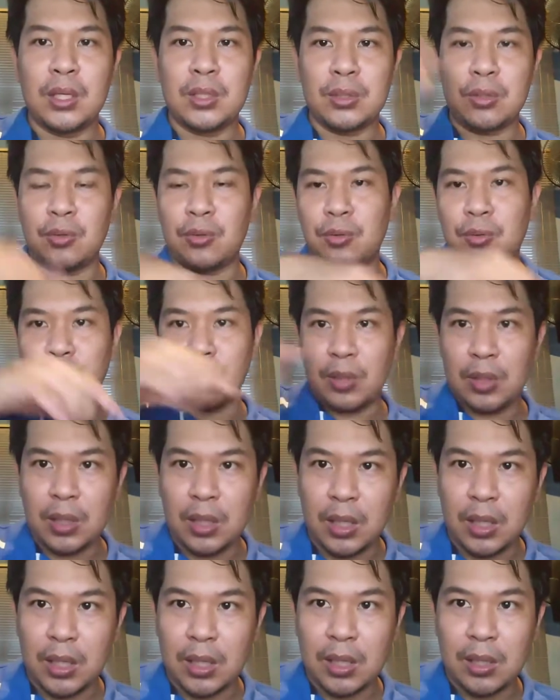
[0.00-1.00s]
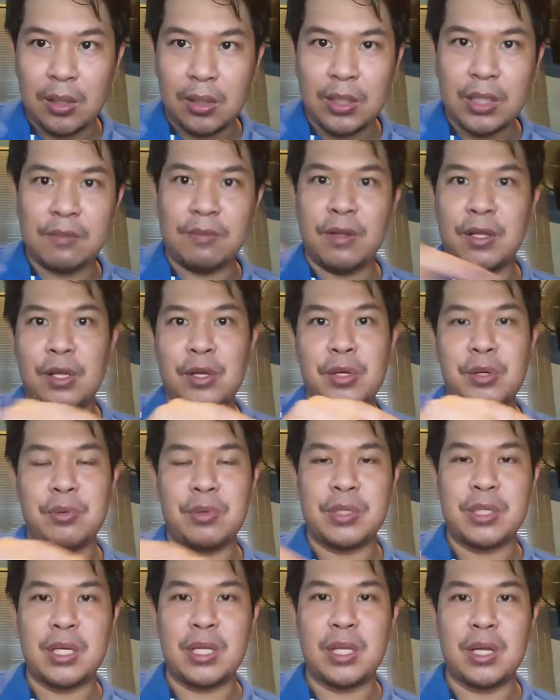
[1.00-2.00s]
so uh, on this video you
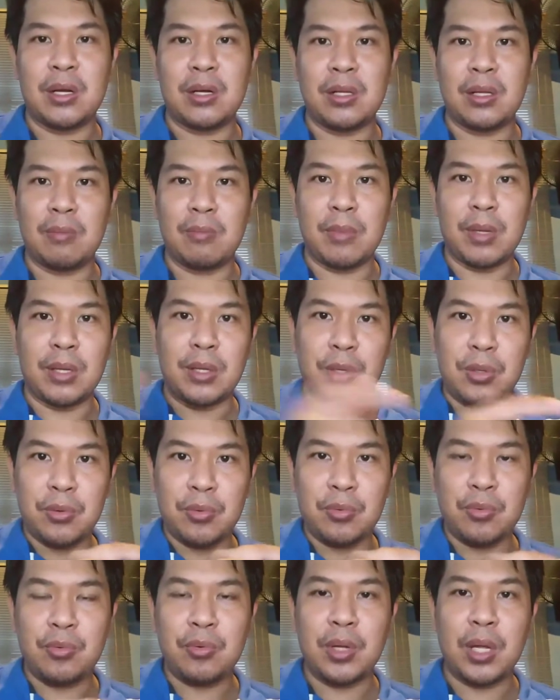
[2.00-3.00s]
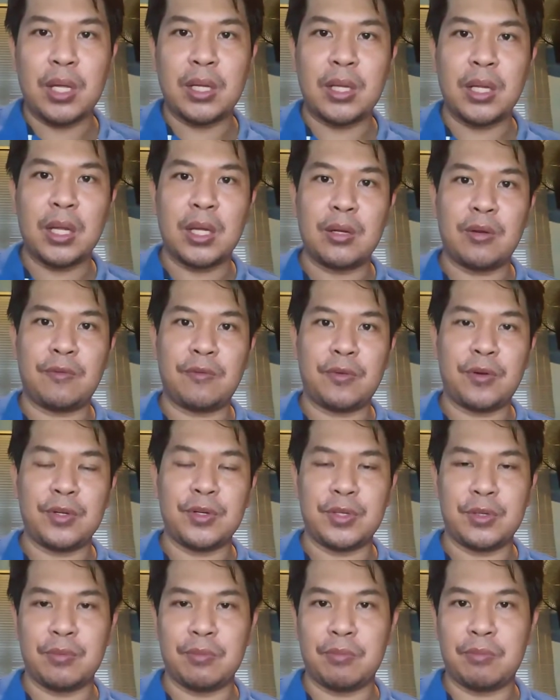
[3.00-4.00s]
will see there the menu and then of
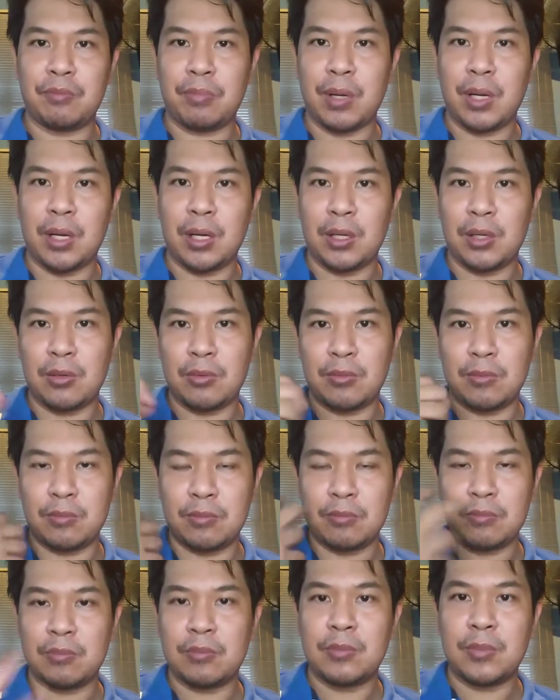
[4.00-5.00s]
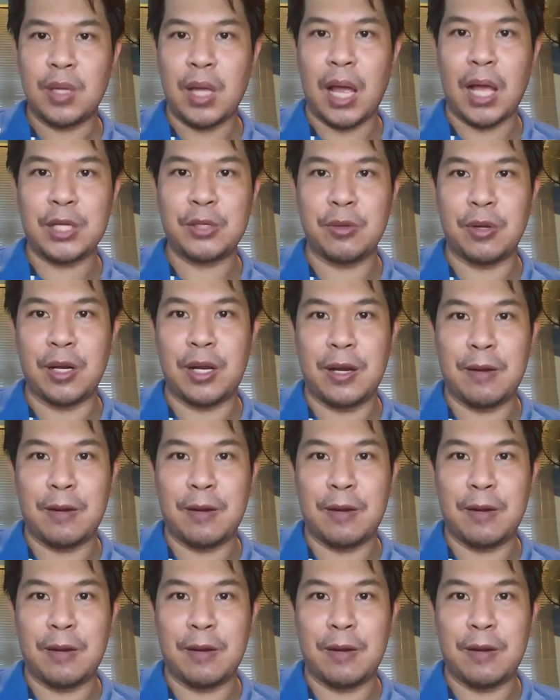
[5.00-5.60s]
course yung yung actual